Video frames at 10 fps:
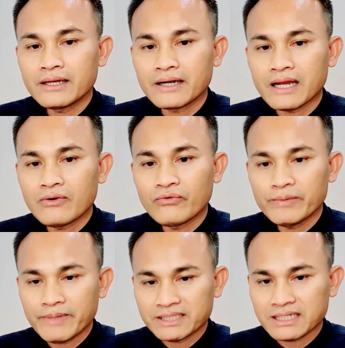เราวิ
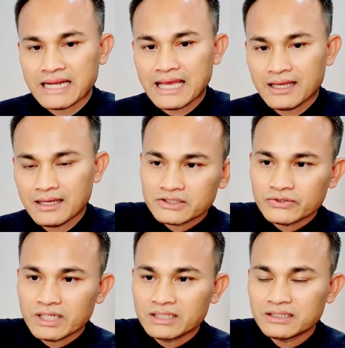ปัสนา
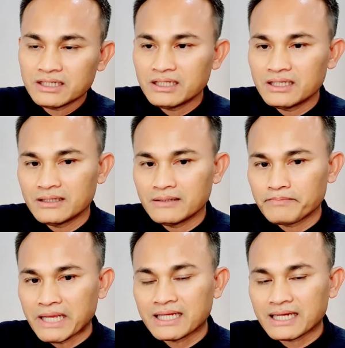ส่วนที่
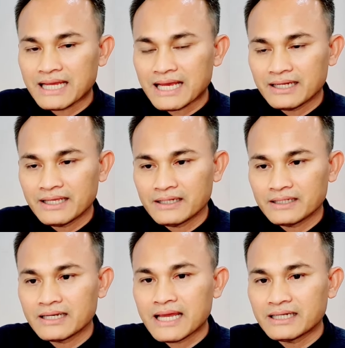เป็นกันหน้าเนี่ย
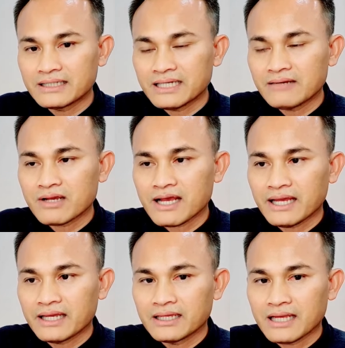ได้อย่างแยบกา
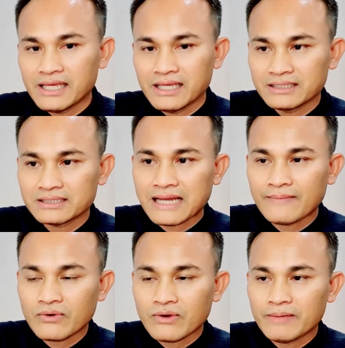ยให้เห็นตาม
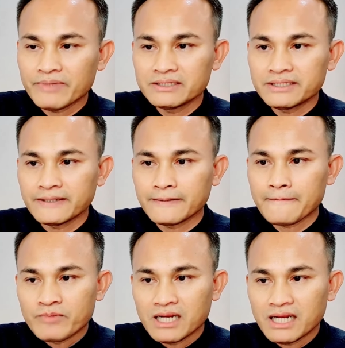ความเป็นจริง
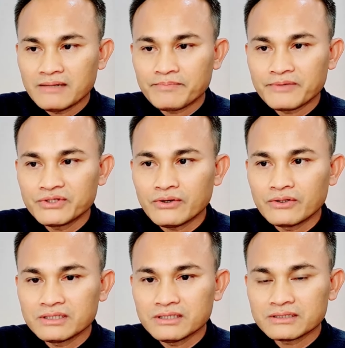เพราะฉะนั้นพระพุทธอง
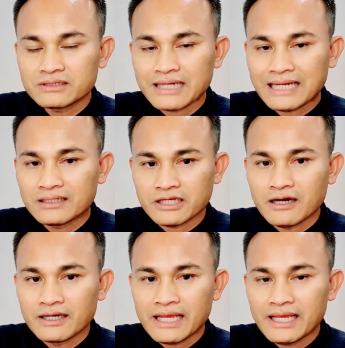ค์จึงตรัสสอ
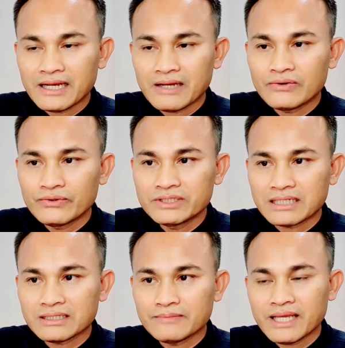นให้เรารู้จัก
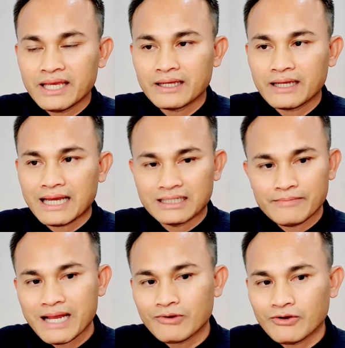จำแนกอัต
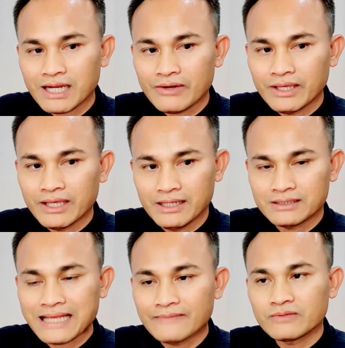ภาพของเราเอง
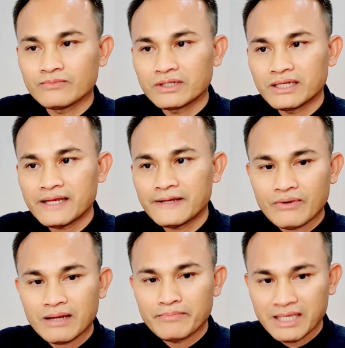ตามสมมุติเนี่ย
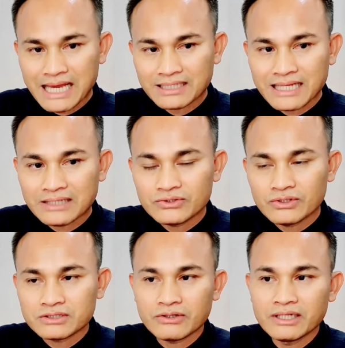ว่ามีอัตตาตัว
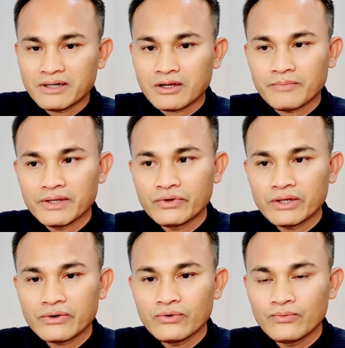ตนประกอบไปด้วย
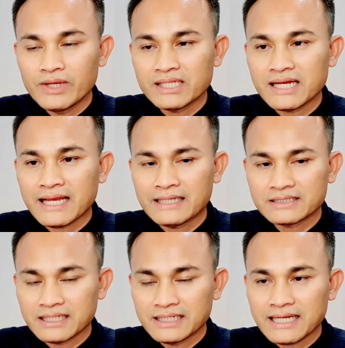รูป เวทนา
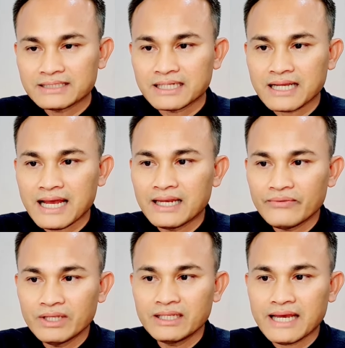สัญญาสังการและ
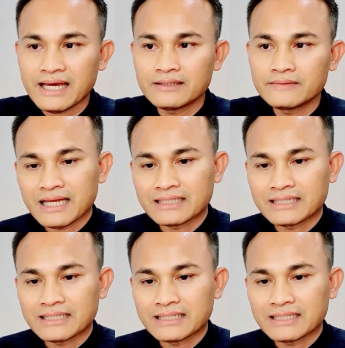วิญญาณ อั